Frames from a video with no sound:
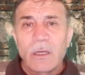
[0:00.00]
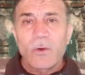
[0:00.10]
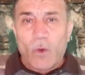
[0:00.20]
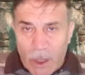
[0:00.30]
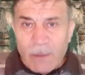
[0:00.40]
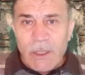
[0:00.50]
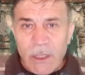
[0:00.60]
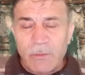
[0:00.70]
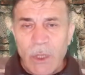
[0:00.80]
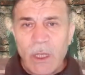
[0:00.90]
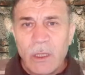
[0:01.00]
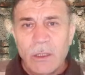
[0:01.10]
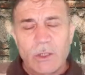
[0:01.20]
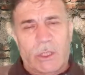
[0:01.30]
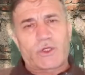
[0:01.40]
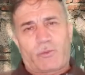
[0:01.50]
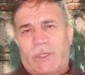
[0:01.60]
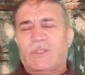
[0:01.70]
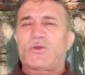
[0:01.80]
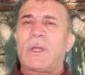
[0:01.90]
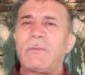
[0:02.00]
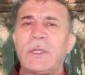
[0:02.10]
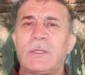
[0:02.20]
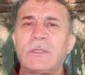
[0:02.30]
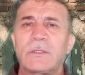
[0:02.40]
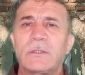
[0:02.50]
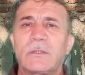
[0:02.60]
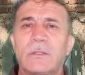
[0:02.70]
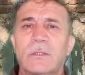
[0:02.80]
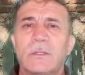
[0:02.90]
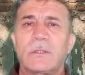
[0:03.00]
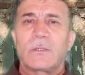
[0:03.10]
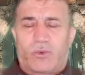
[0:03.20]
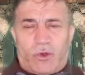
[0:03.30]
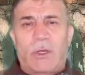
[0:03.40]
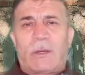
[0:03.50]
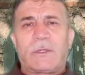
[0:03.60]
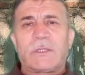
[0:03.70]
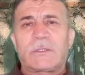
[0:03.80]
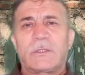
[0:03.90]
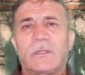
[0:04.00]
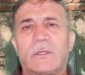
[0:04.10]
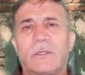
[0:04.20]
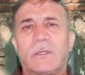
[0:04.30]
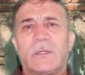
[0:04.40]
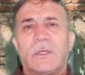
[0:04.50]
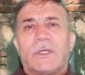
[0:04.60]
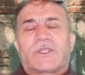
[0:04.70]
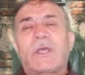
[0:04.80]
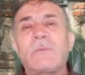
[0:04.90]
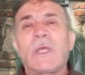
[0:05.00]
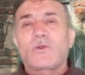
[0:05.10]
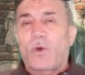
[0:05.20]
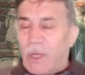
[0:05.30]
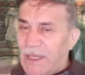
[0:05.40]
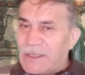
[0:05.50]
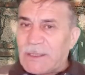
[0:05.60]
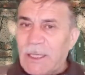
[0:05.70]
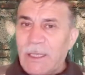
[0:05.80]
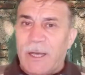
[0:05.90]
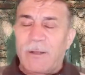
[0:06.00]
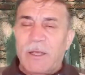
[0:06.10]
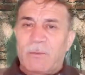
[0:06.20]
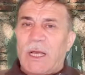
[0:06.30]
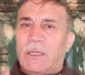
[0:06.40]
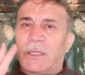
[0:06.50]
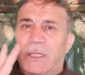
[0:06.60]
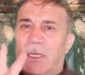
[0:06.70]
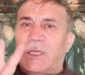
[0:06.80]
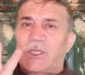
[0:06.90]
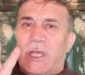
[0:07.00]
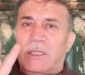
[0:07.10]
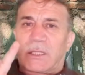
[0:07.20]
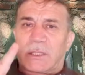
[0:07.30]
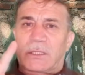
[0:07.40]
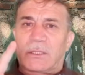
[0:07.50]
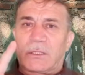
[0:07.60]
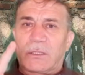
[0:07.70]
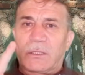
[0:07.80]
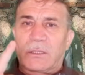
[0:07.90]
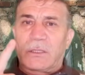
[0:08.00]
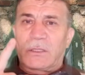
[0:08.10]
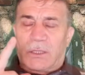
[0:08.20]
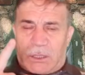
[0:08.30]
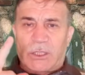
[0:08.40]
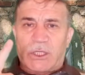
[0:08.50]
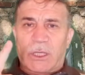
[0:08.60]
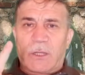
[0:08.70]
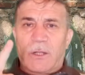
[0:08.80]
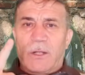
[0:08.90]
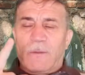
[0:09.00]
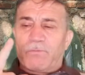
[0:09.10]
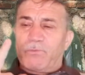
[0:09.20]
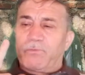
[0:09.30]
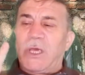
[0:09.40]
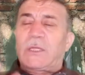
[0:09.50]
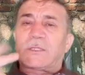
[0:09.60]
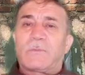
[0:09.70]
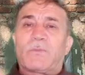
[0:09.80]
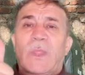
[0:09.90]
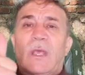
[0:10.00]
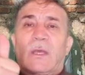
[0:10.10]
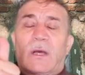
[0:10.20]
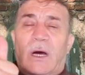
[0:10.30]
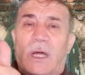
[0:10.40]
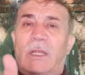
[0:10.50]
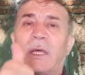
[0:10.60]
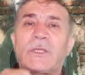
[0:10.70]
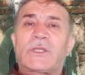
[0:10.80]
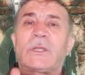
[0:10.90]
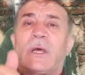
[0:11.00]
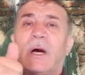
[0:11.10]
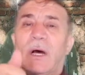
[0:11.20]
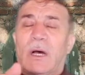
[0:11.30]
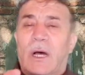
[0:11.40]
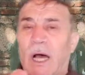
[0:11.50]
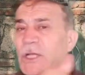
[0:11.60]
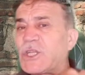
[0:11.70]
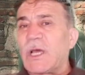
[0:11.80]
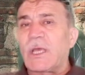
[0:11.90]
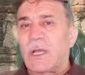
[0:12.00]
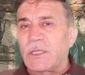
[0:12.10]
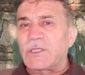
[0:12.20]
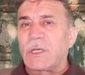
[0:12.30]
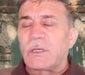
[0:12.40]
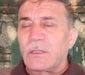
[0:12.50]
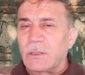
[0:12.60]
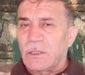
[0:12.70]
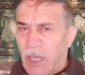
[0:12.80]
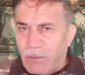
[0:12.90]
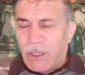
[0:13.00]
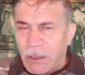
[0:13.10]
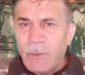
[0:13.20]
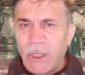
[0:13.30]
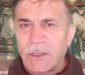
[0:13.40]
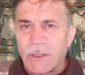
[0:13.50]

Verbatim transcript: Olabilir mi? E şüphesiz olabilir. Bu da olabilir. Şimdi dolayısıyla bakın iki şey dedik. İki şey. Bir, Allah için haşa yalancı diyebilir miyiz?